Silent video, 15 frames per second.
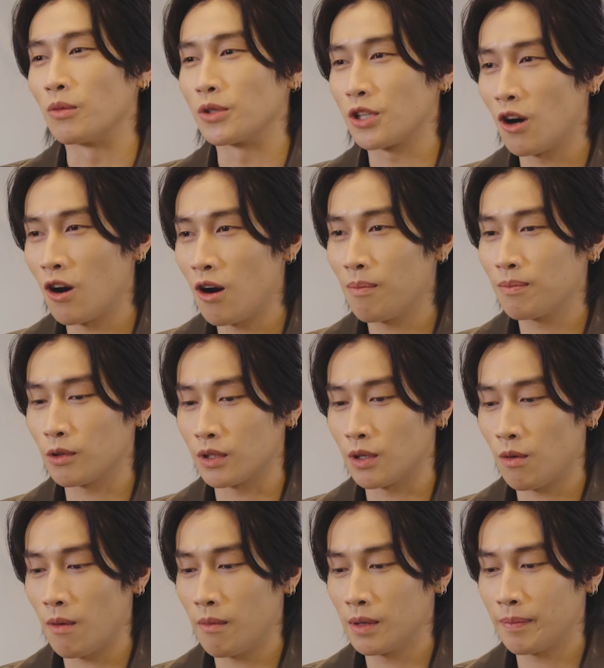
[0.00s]
ผมชอบตรง
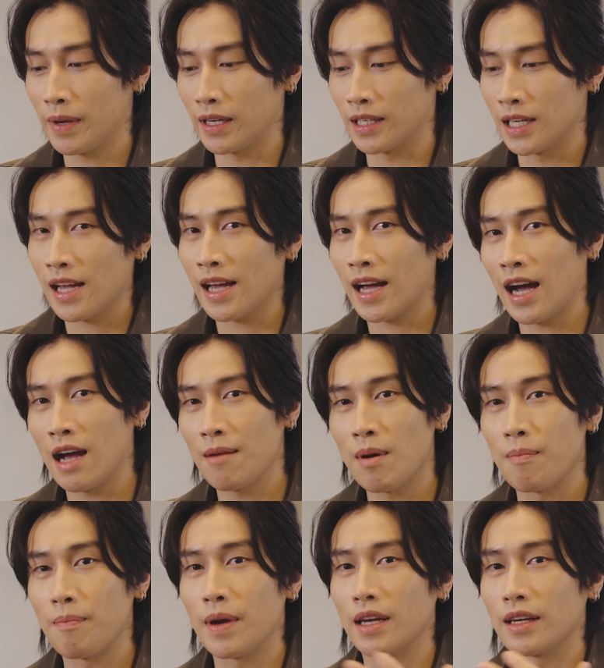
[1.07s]
ที่ว่ามันเป็นคล้ายๆ
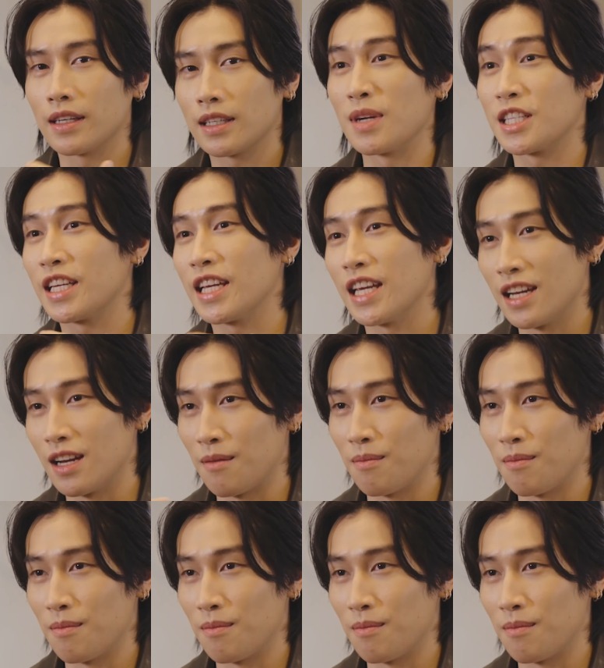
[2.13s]
แบบเป็น machine